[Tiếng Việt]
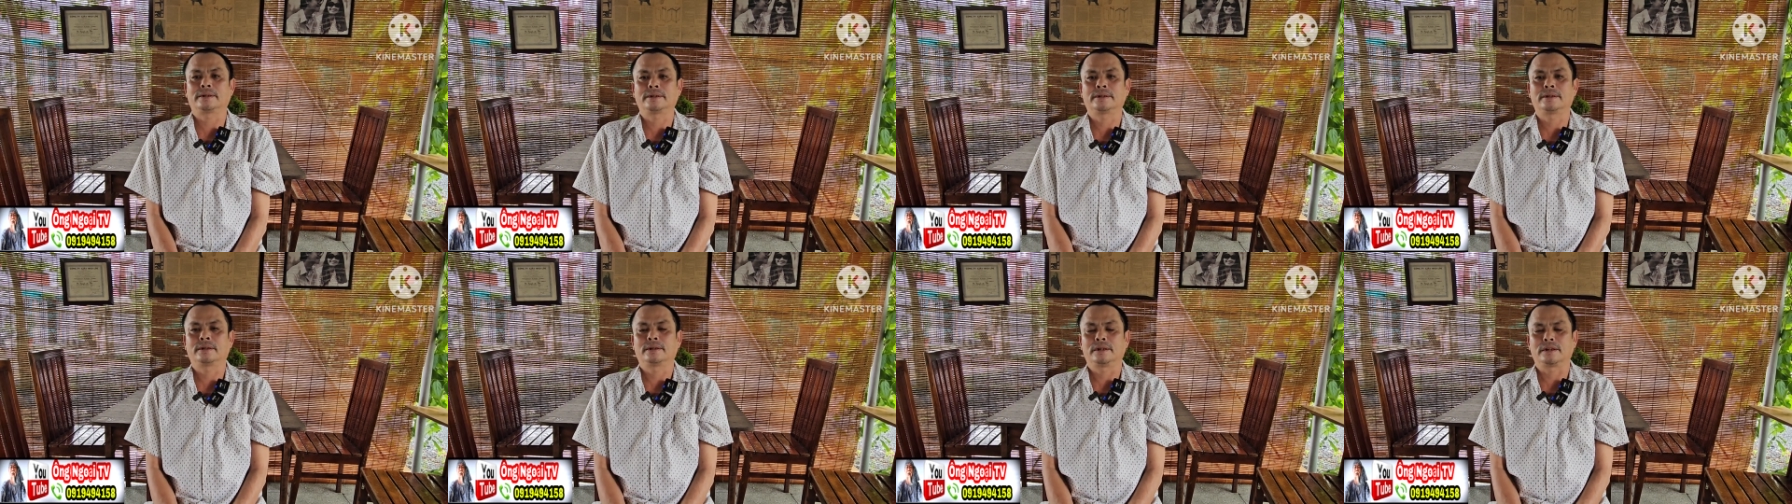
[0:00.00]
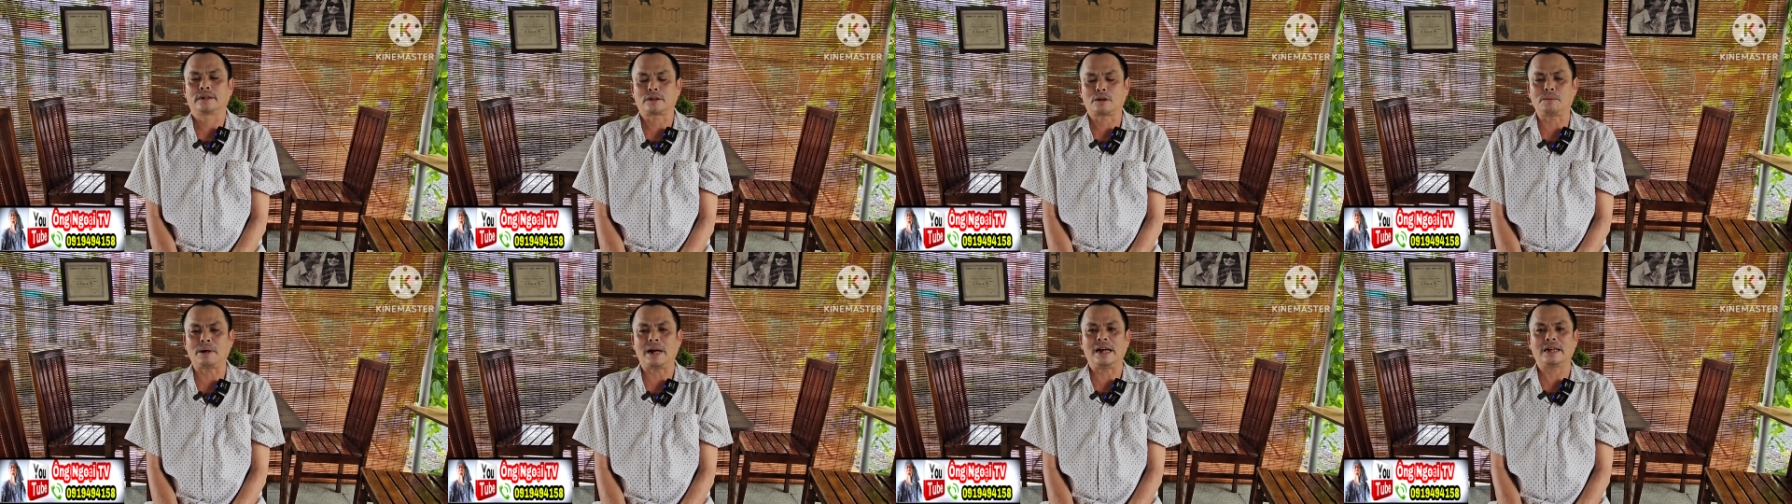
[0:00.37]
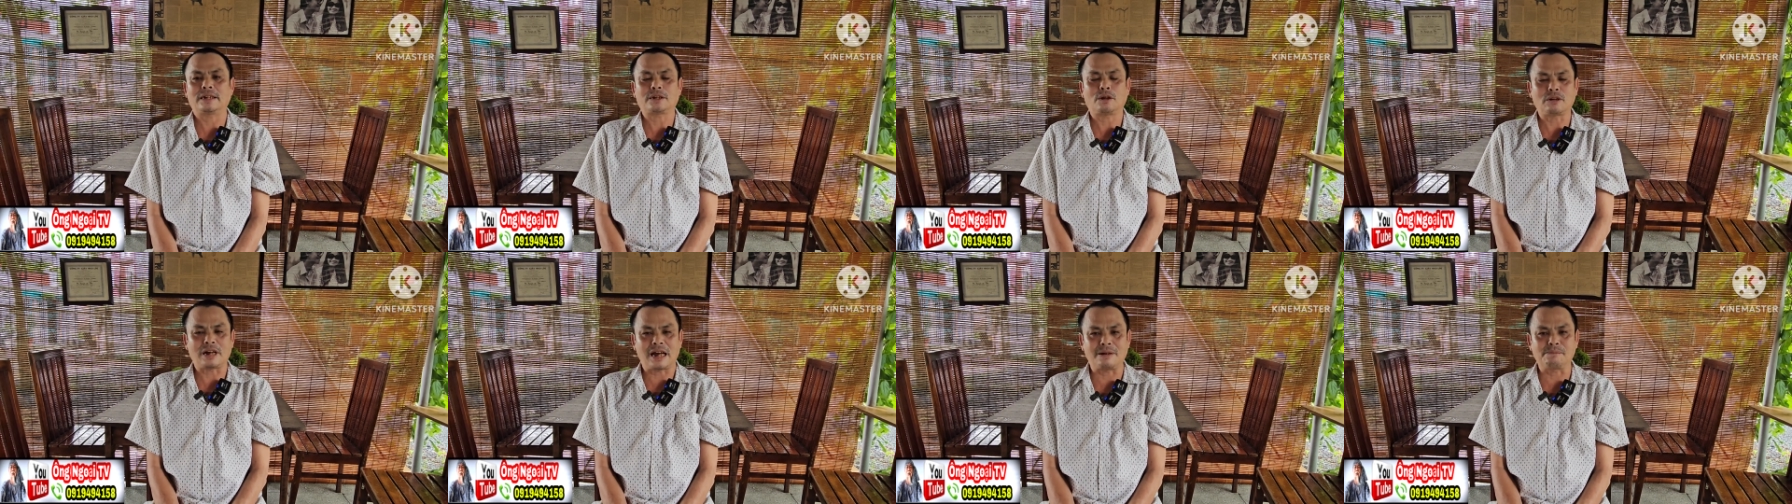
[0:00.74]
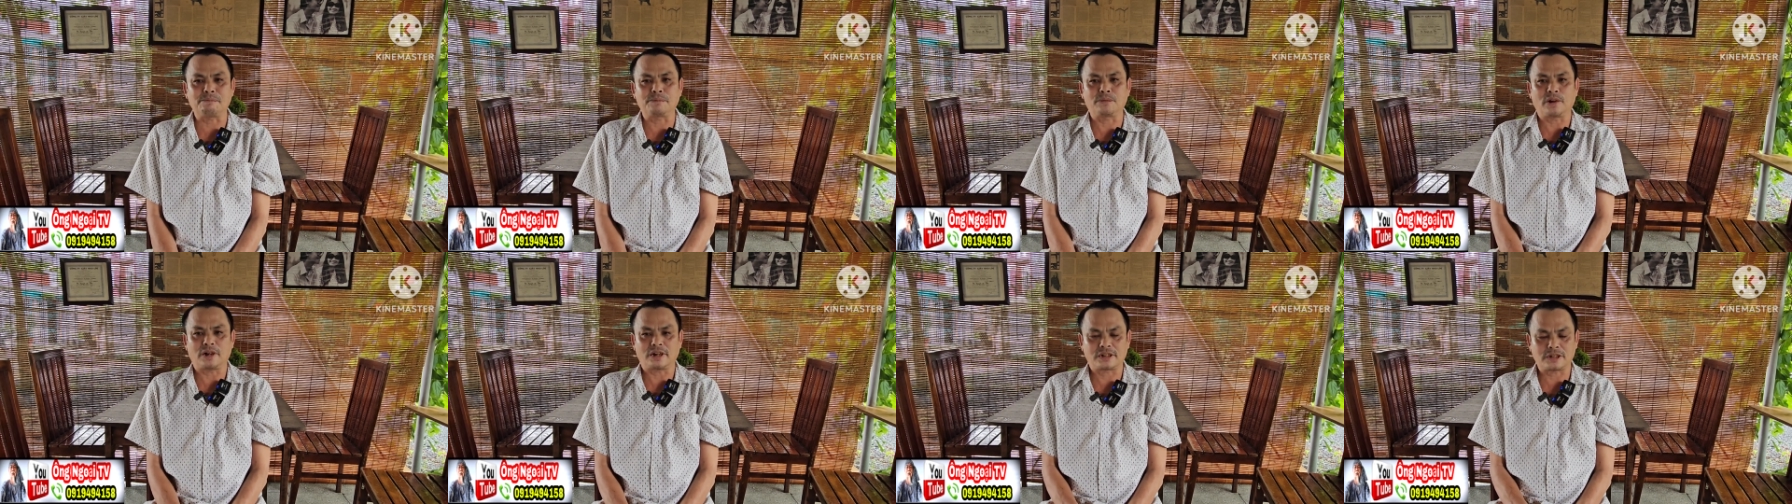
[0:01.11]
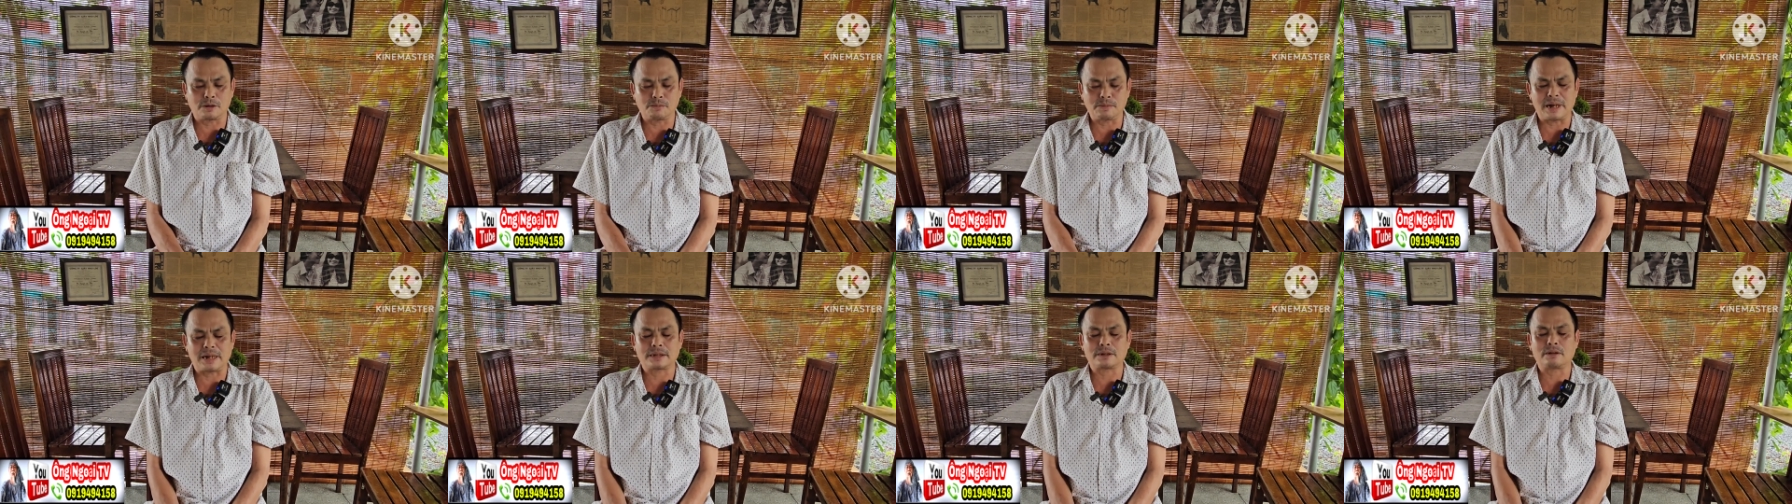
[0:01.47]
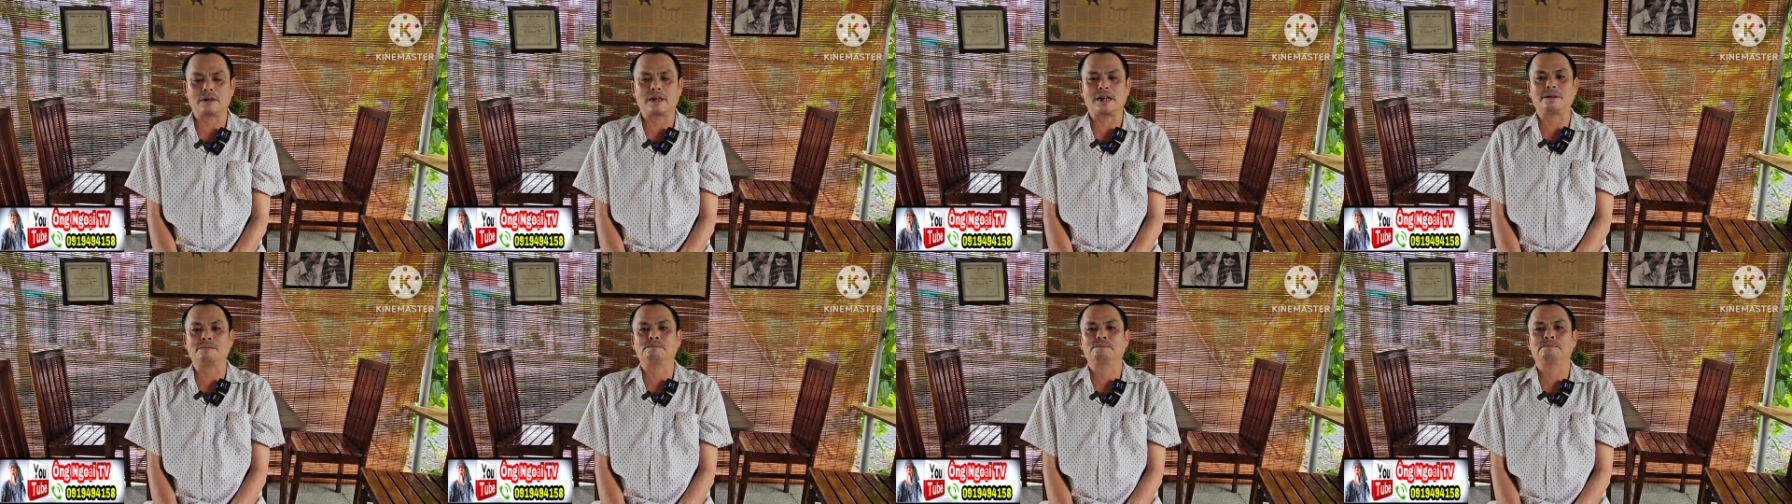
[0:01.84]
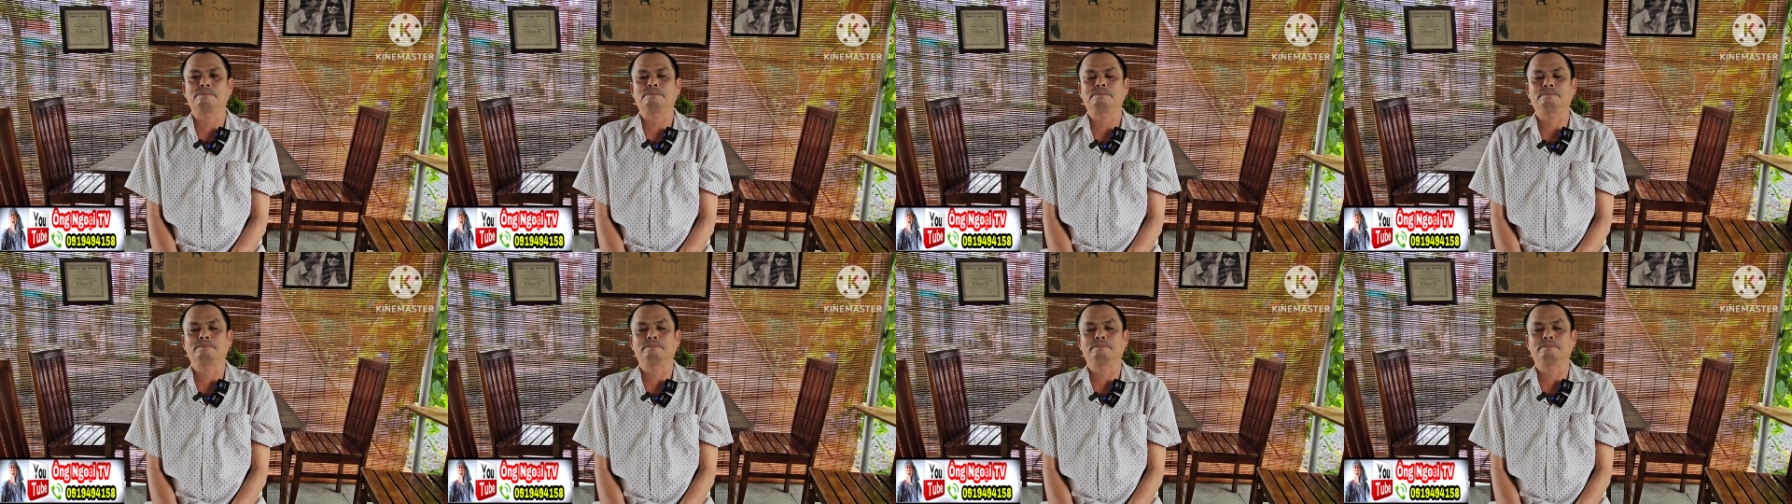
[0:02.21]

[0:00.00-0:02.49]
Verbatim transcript: dạ 63 63 65 lại... gọi 63 65